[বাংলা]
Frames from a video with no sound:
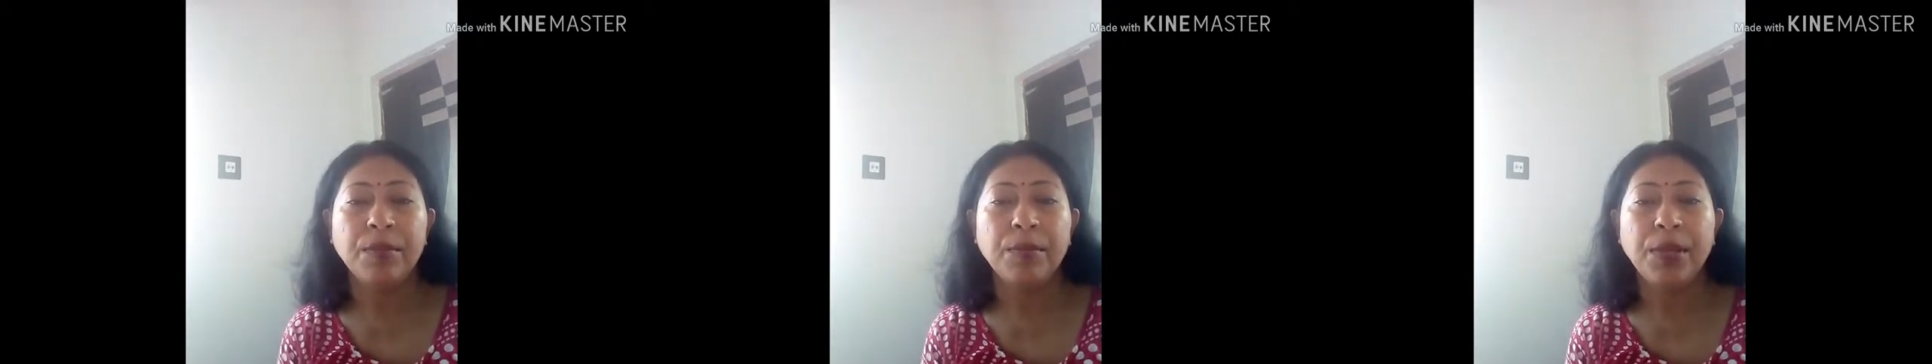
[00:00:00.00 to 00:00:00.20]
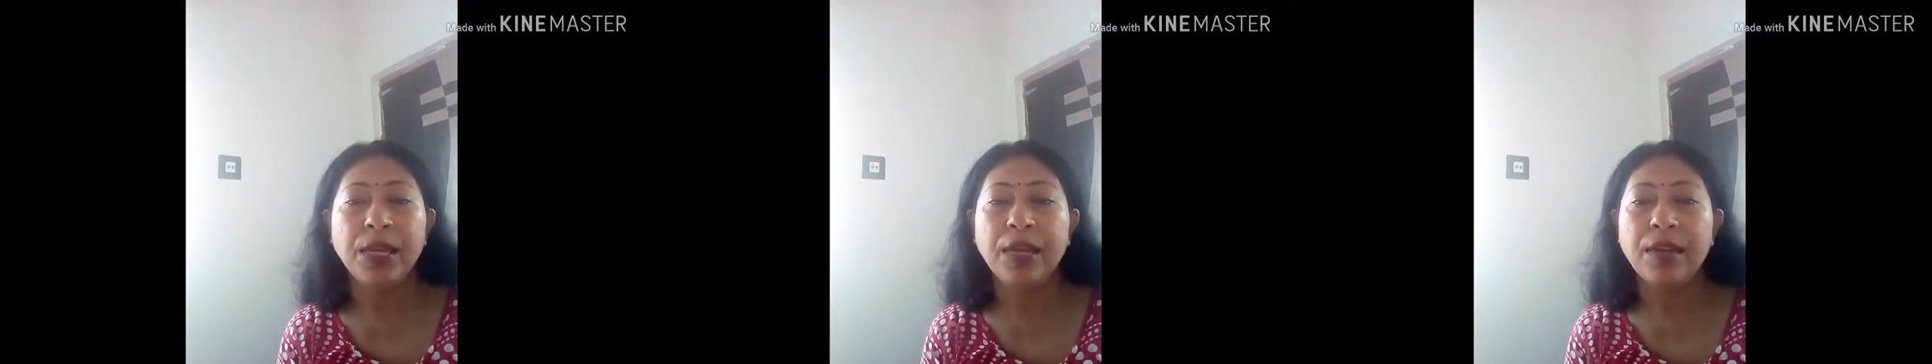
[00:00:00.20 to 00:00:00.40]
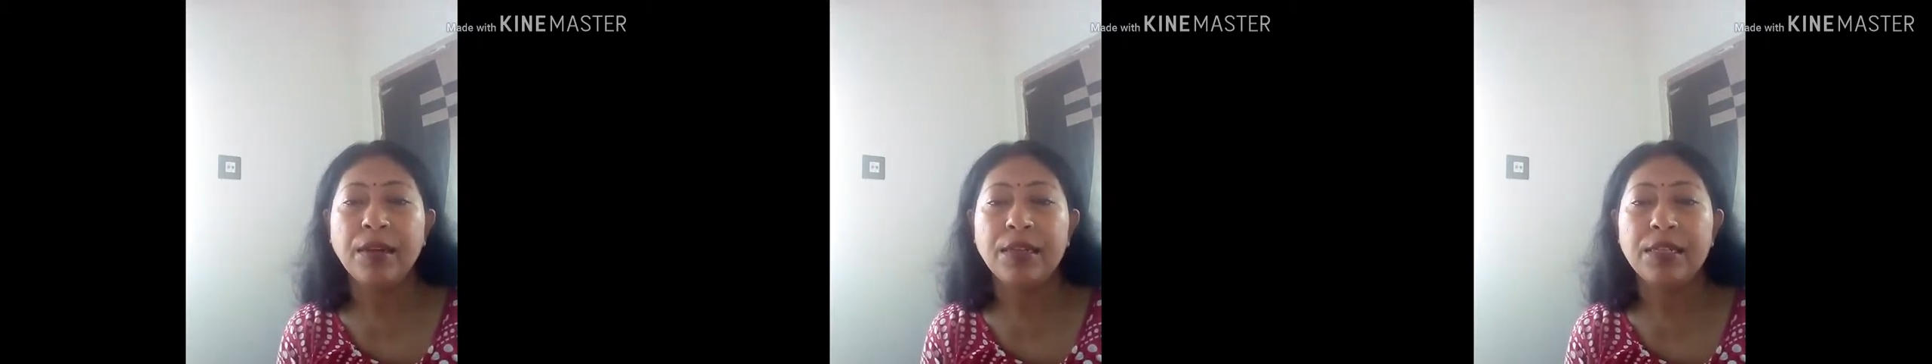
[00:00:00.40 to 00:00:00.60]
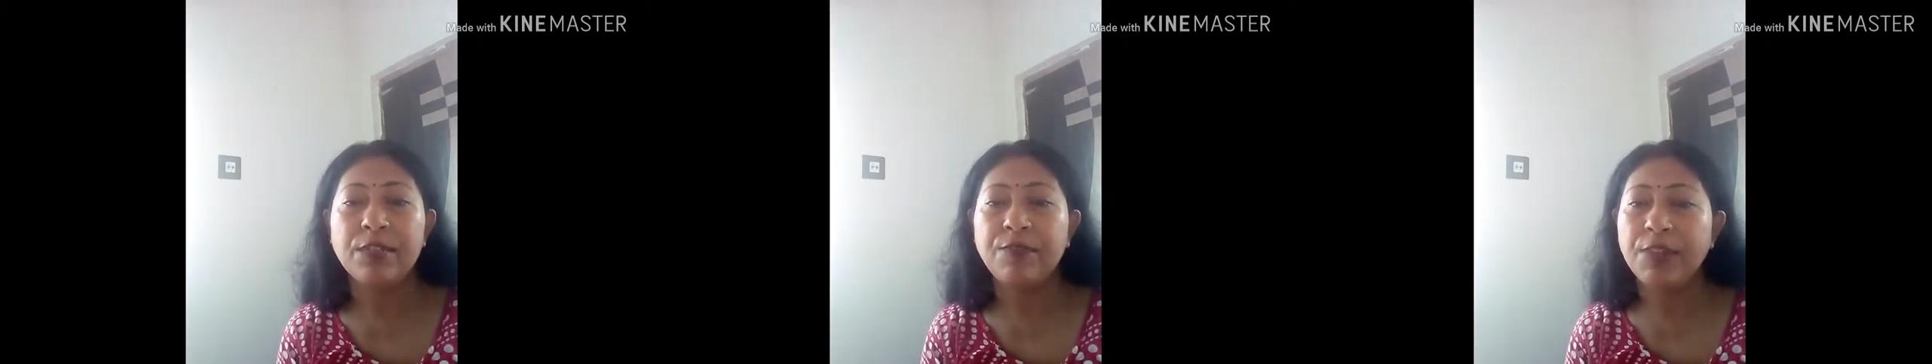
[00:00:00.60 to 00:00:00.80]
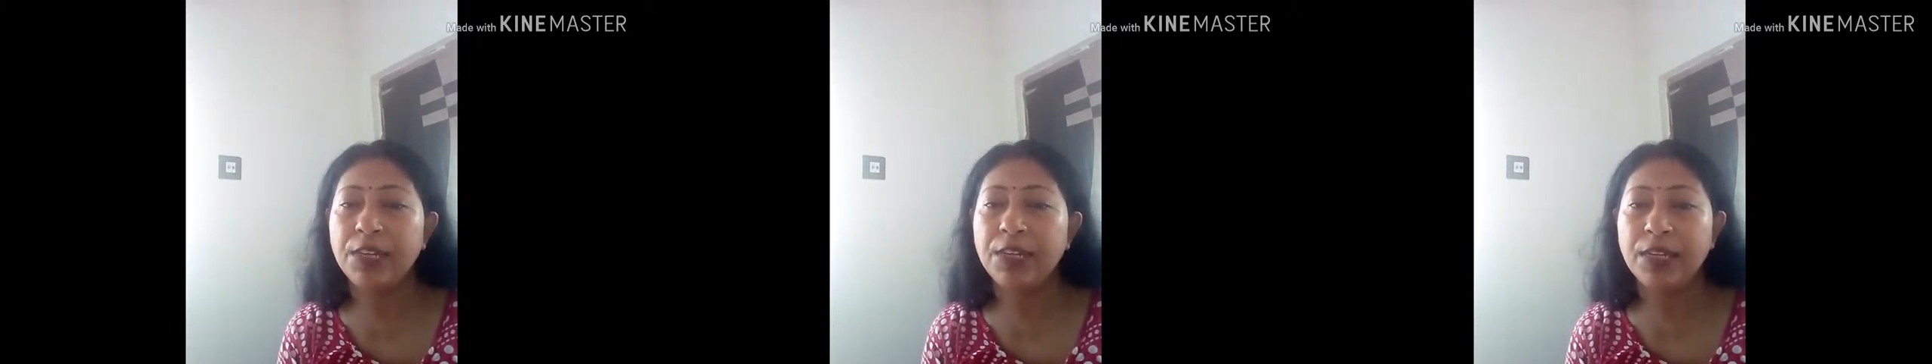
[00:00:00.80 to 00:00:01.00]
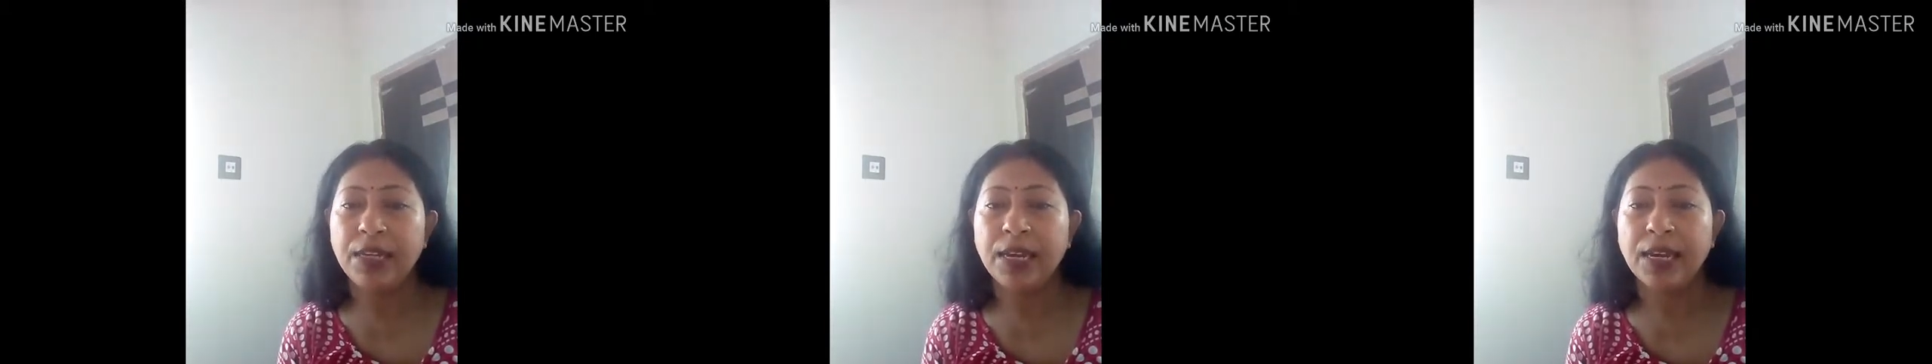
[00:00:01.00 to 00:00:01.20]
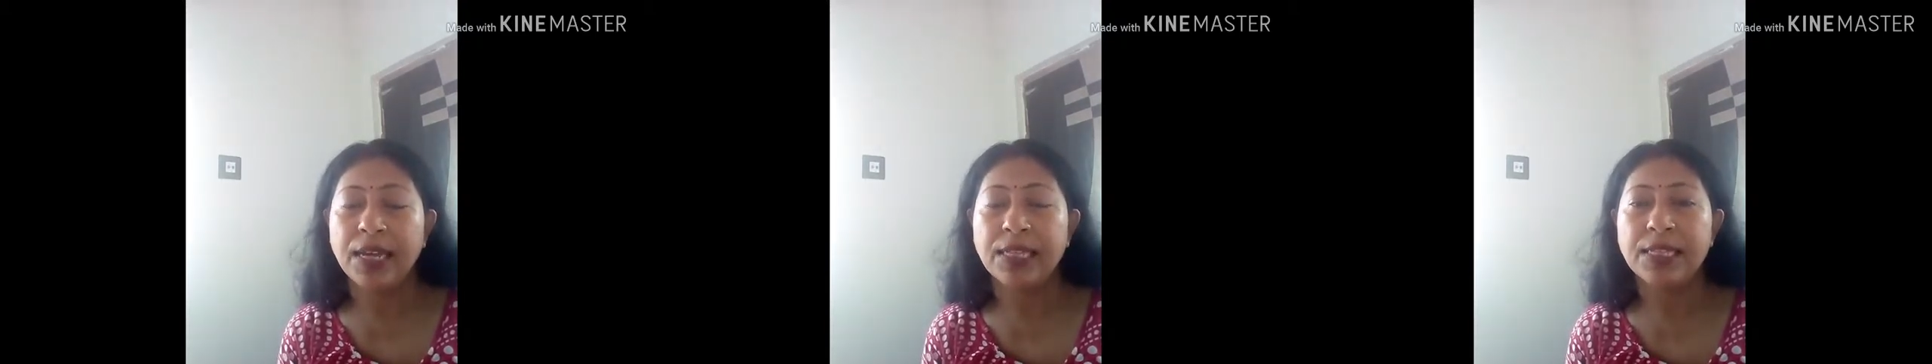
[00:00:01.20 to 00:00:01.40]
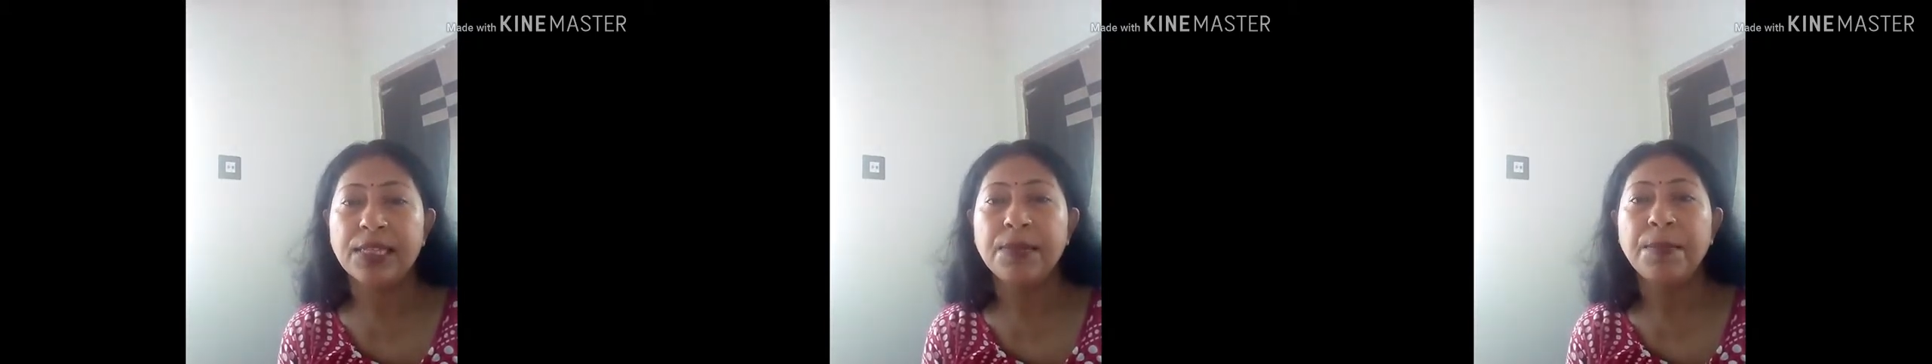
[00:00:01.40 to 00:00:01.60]
মেয়ে টিফিন নিয়ে
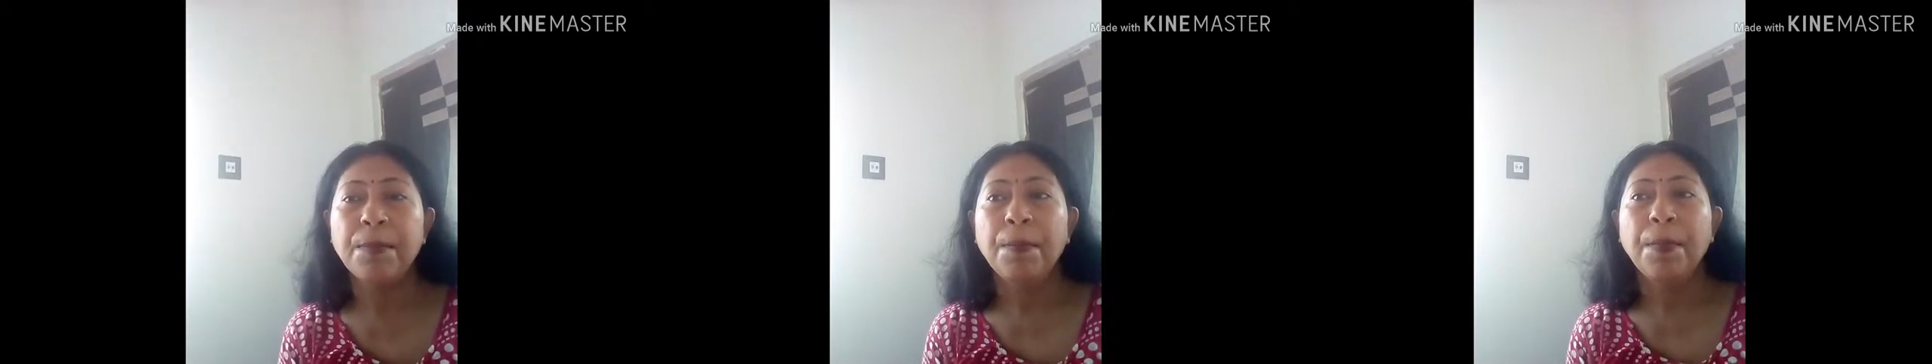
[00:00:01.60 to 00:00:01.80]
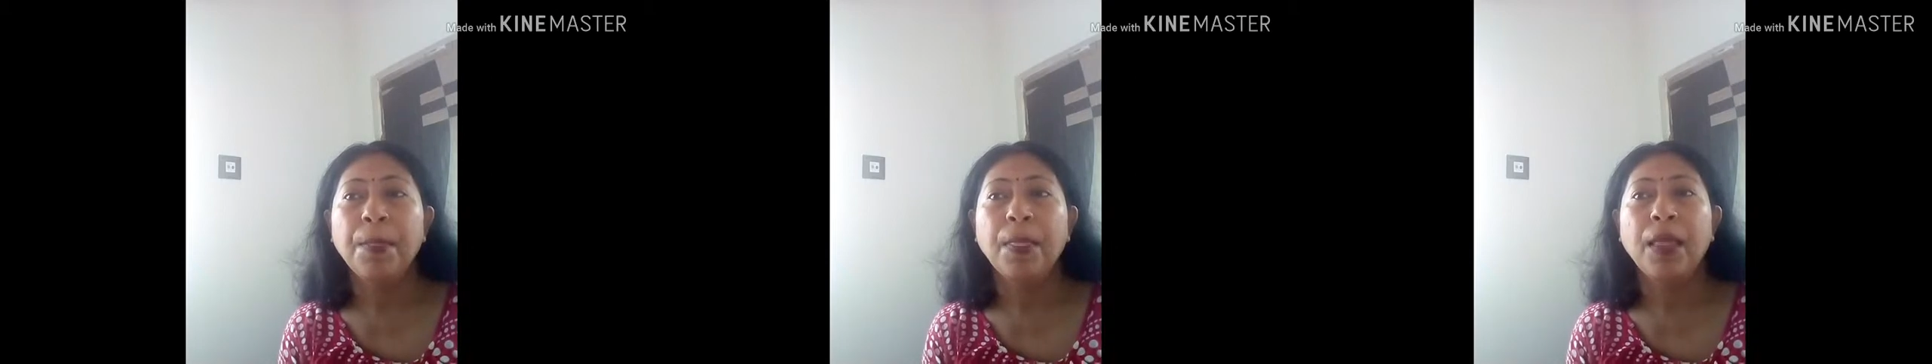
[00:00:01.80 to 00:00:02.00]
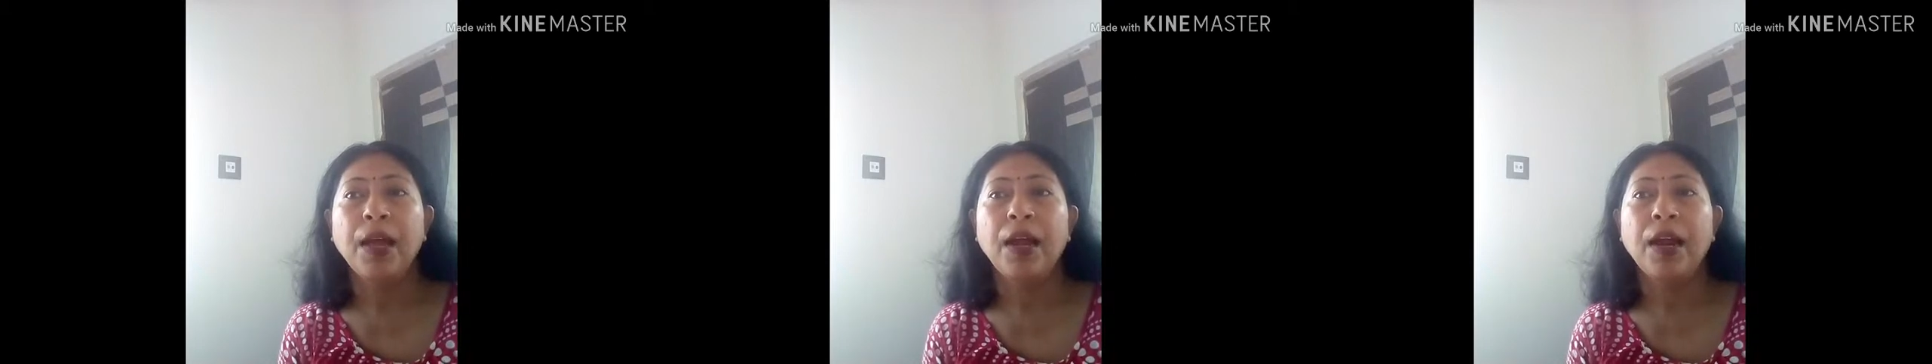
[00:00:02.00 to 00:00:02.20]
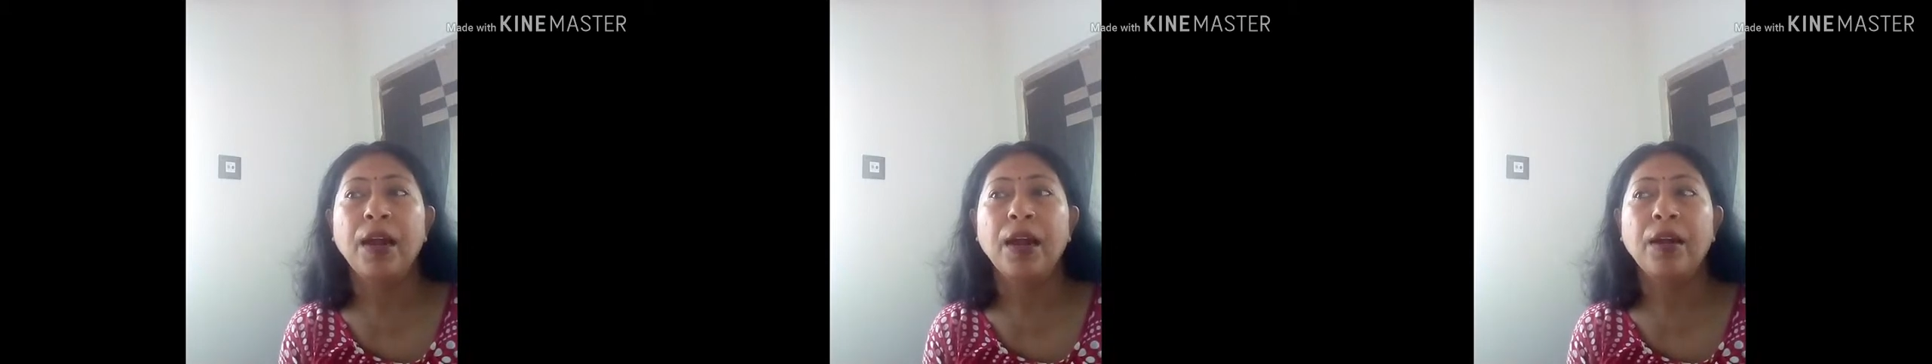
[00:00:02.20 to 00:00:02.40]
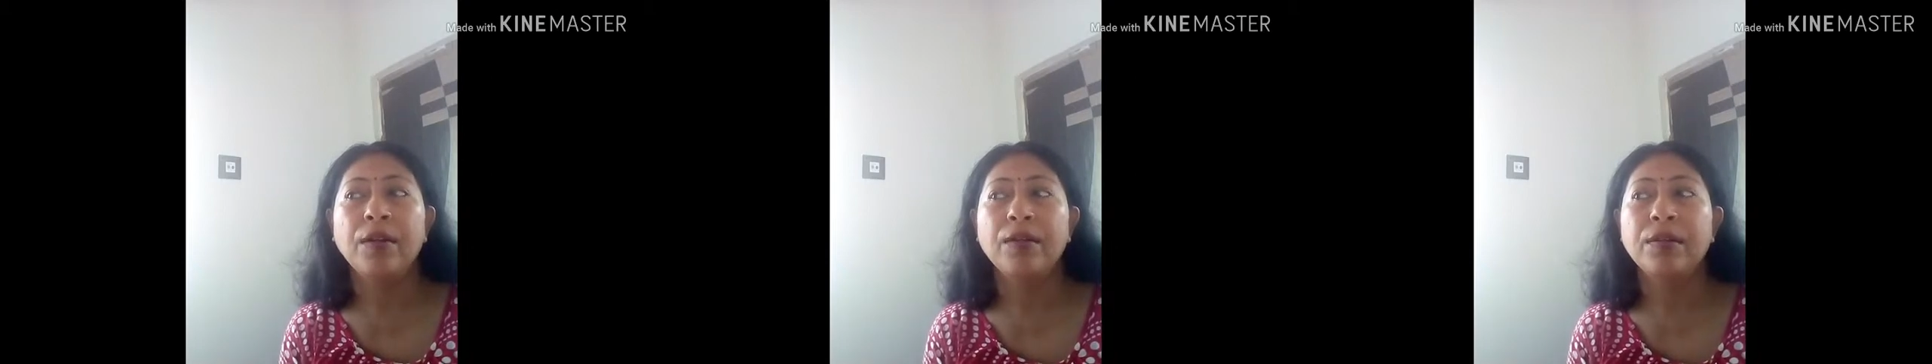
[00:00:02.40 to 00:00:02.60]
গেছে আর